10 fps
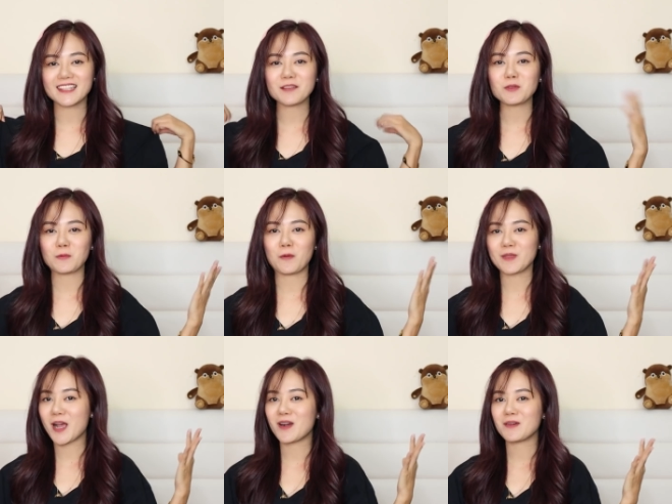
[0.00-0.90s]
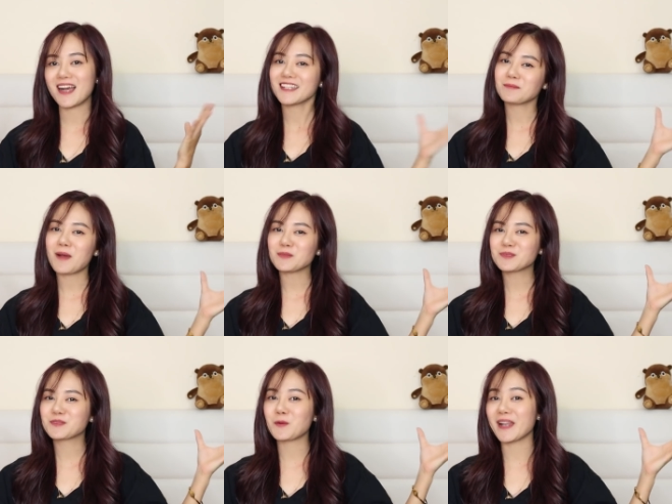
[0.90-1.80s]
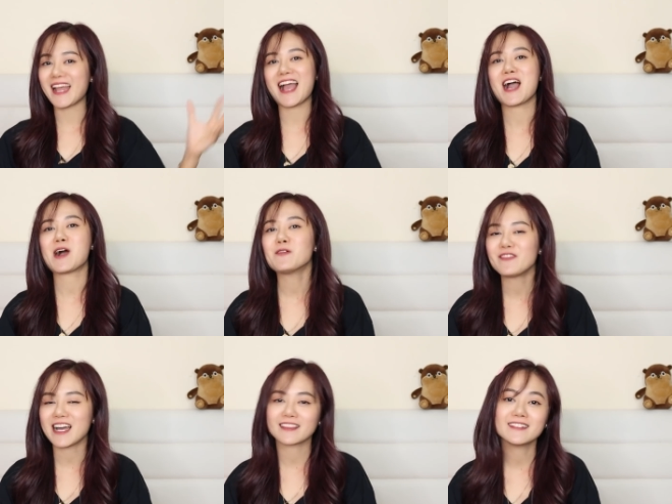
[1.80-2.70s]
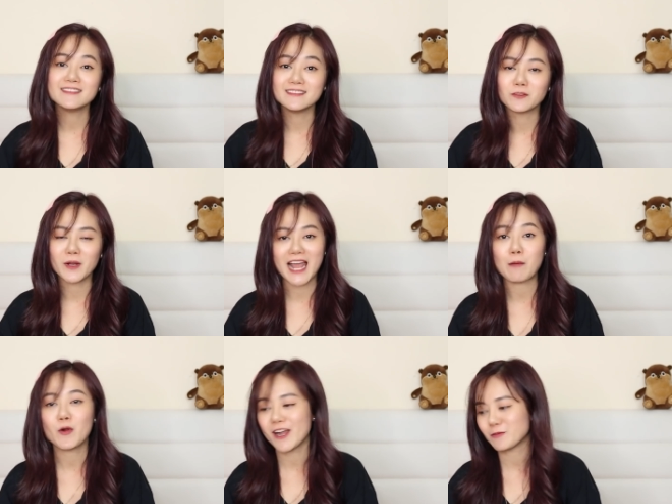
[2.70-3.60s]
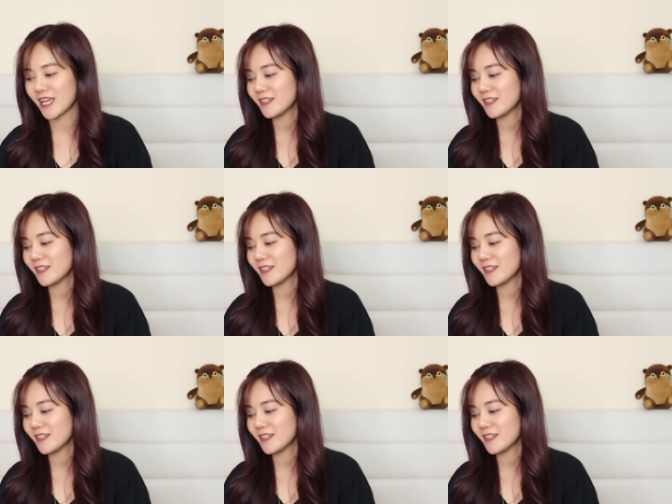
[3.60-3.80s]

lại tiếp tục cùng nhau unbox quần áo và thử quần áo mùa đông